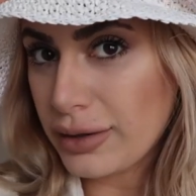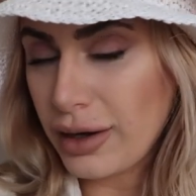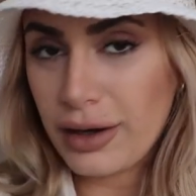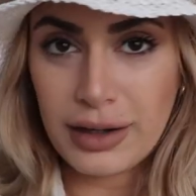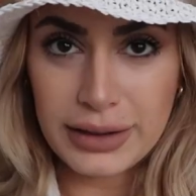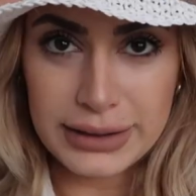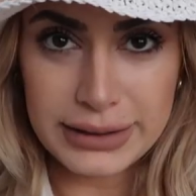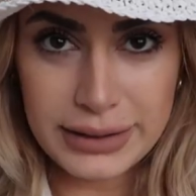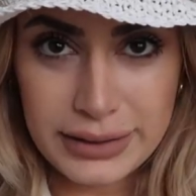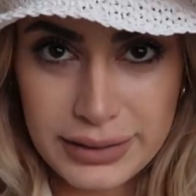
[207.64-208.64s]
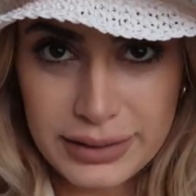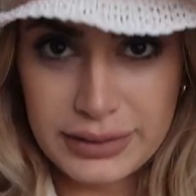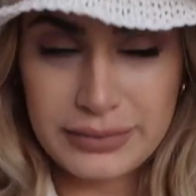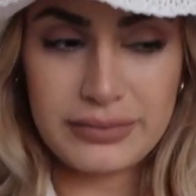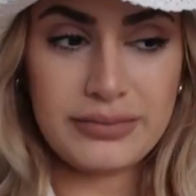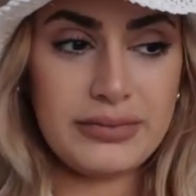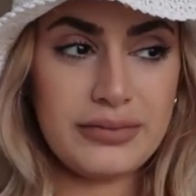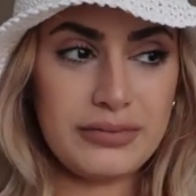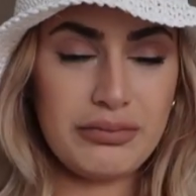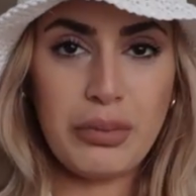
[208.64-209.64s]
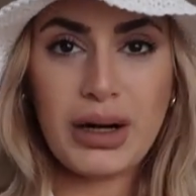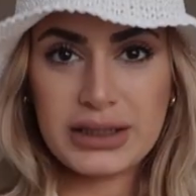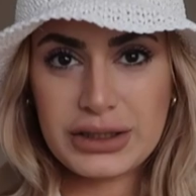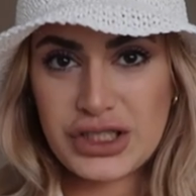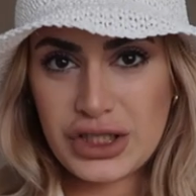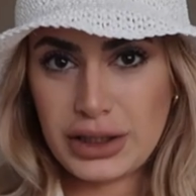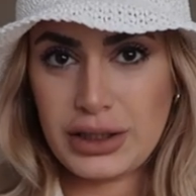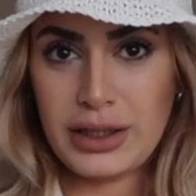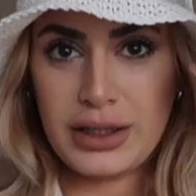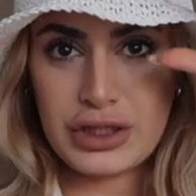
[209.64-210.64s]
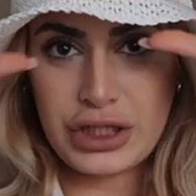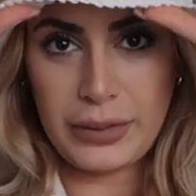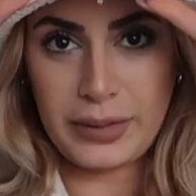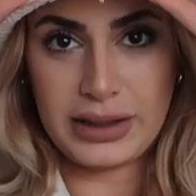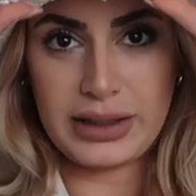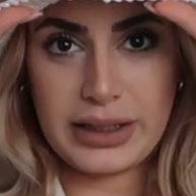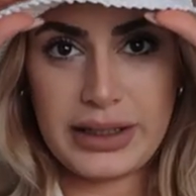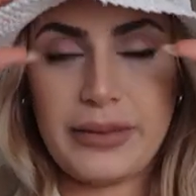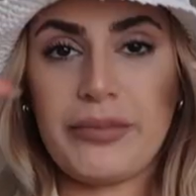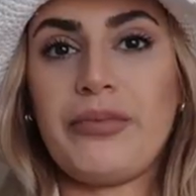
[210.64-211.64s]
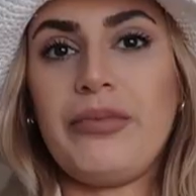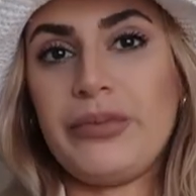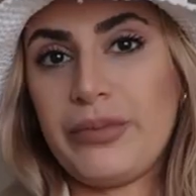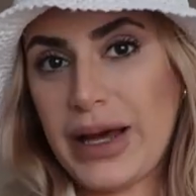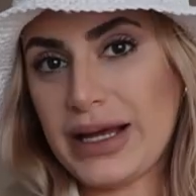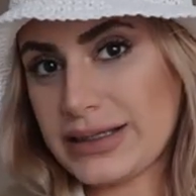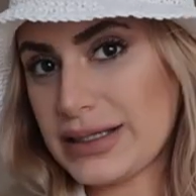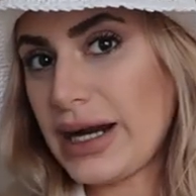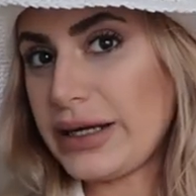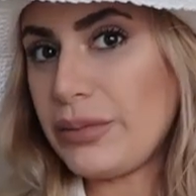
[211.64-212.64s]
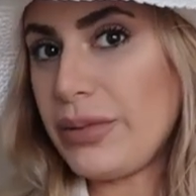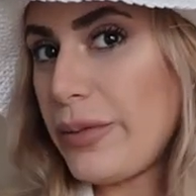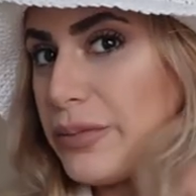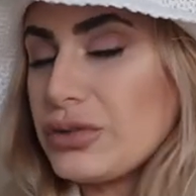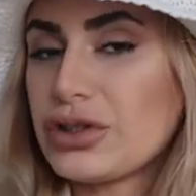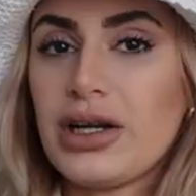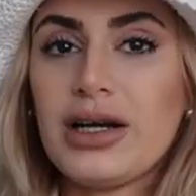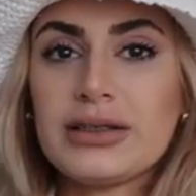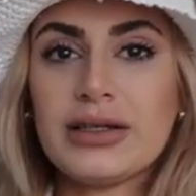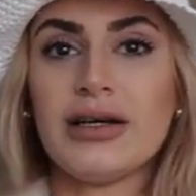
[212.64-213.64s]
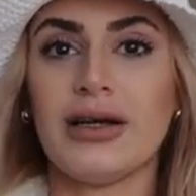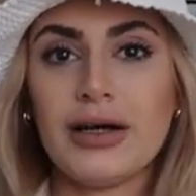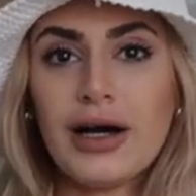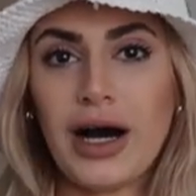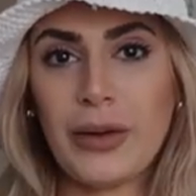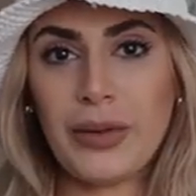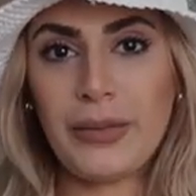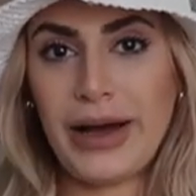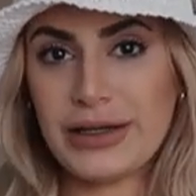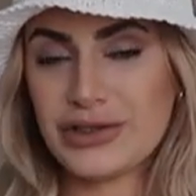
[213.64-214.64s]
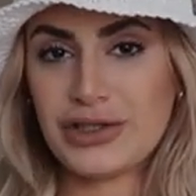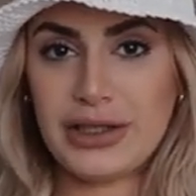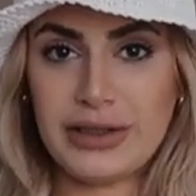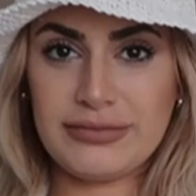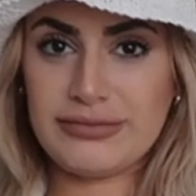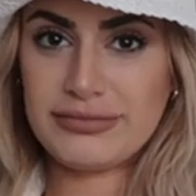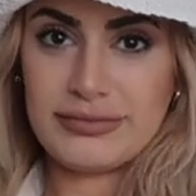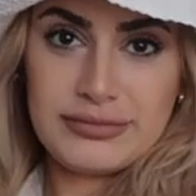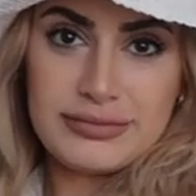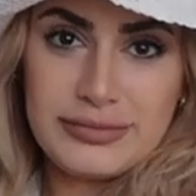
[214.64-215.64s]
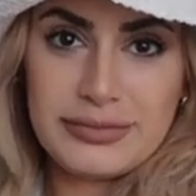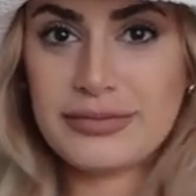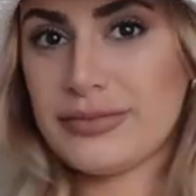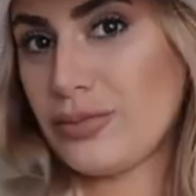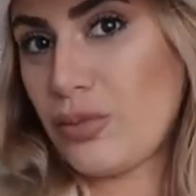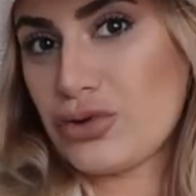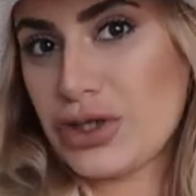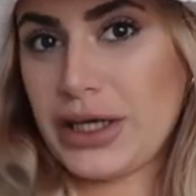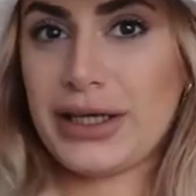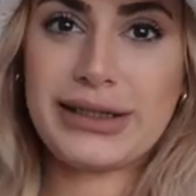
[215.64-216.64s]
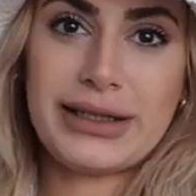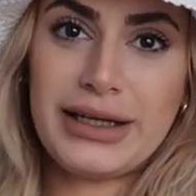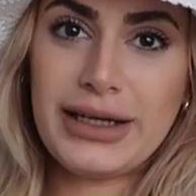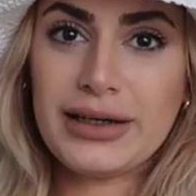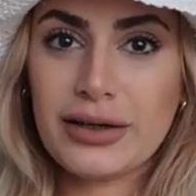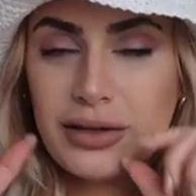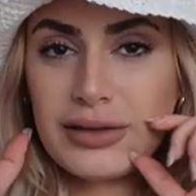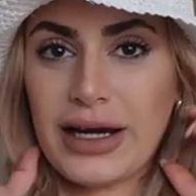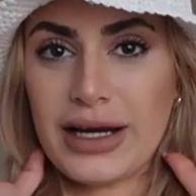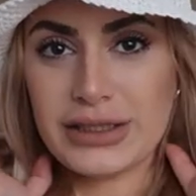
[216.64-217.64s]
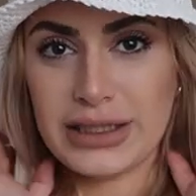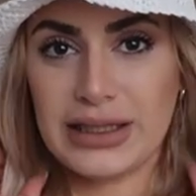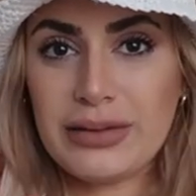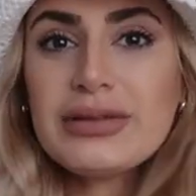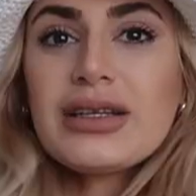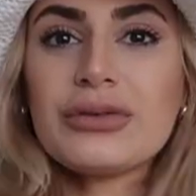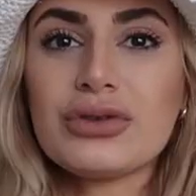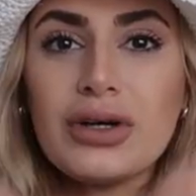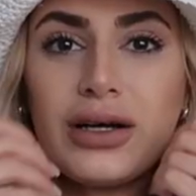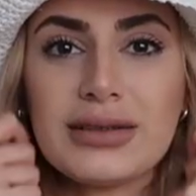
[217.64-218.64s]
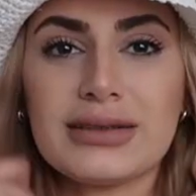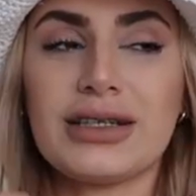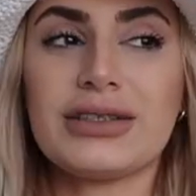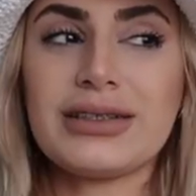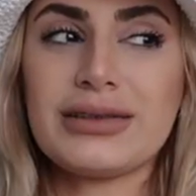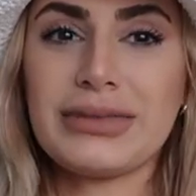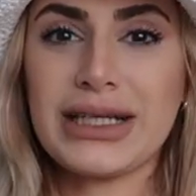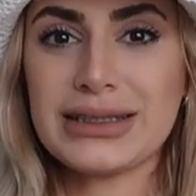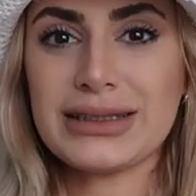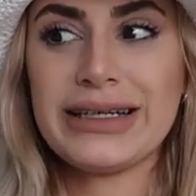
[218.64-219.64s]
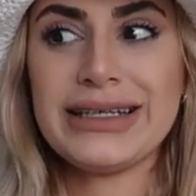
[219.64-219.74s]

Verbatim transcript: Daha e, balıkçı şapkalarına benzer gibi yapmışlar. Ama bence bu şekilde de tercih edilebilir. Tabii şu anda saçlarım biraz